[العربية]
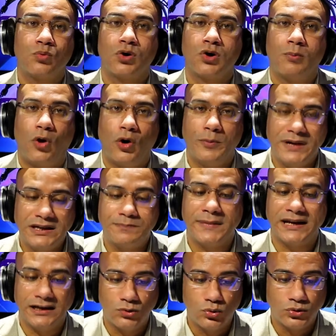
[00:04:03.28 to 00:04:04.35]
و400
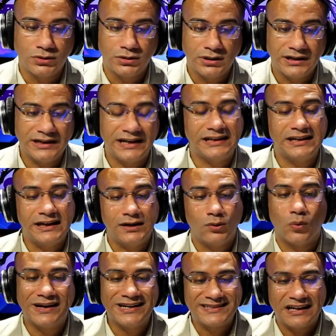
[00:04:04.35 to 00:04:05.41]
مليون جنيه
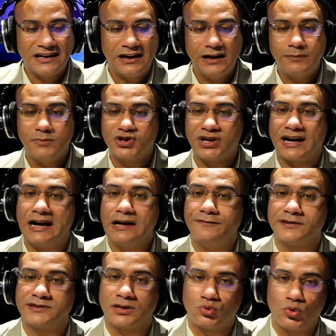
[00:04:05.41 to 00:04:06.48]
ولسه للعلم شغال في
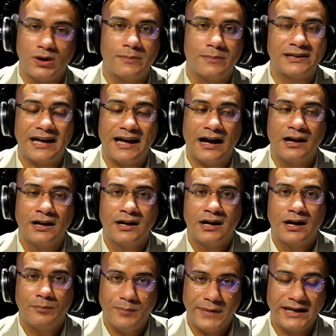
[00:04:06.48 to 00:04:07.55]
التطوير بتاع
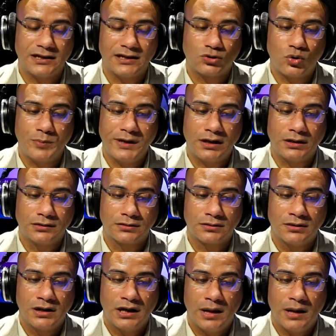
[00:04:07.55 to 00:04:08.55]
مينا دمياط